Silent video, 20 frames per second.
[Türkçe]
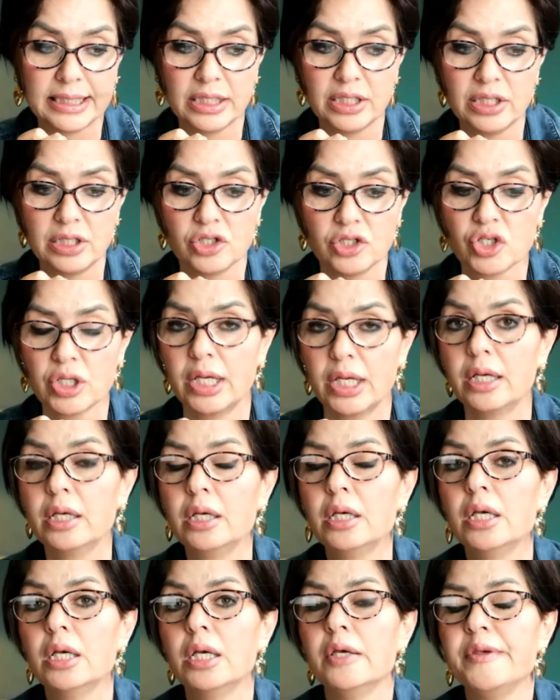ilçe
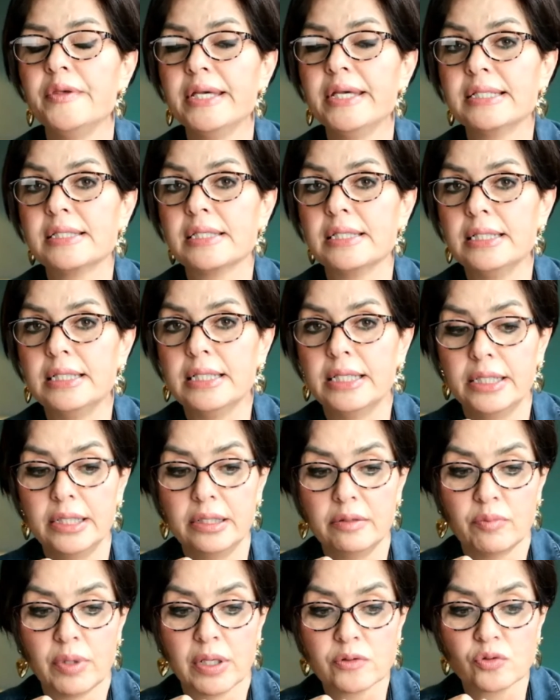
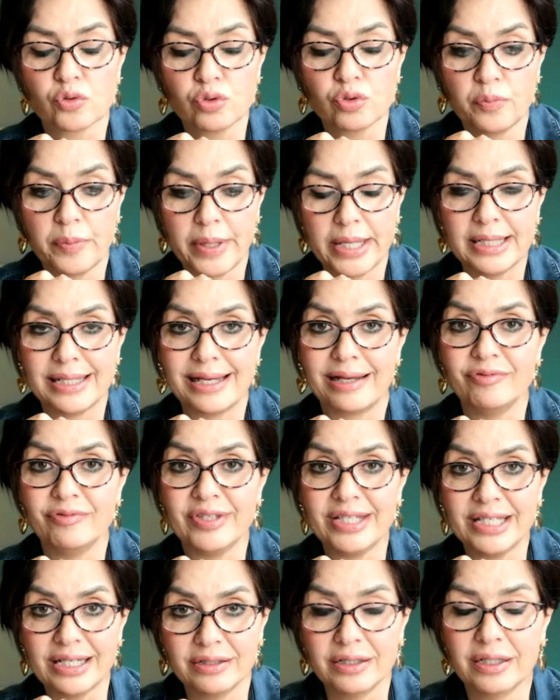yetkilileri Mansur Bey'den
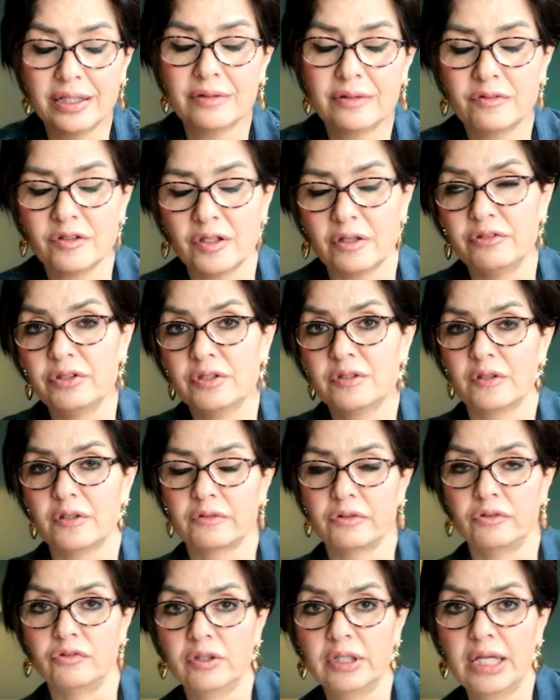yana tavır
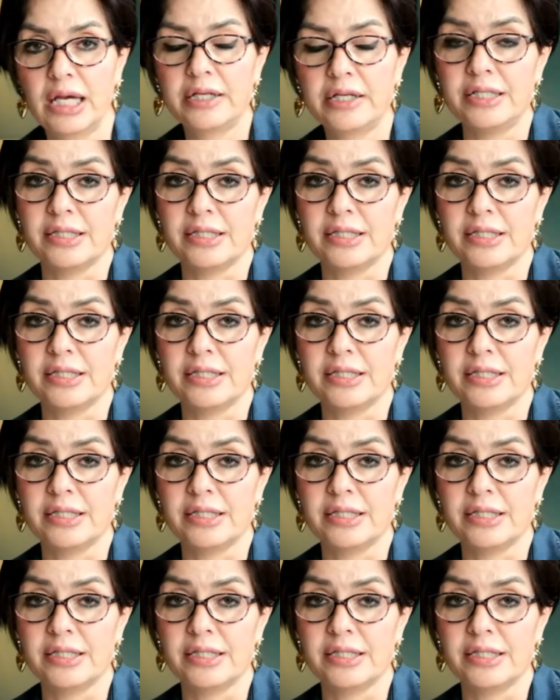takındılar.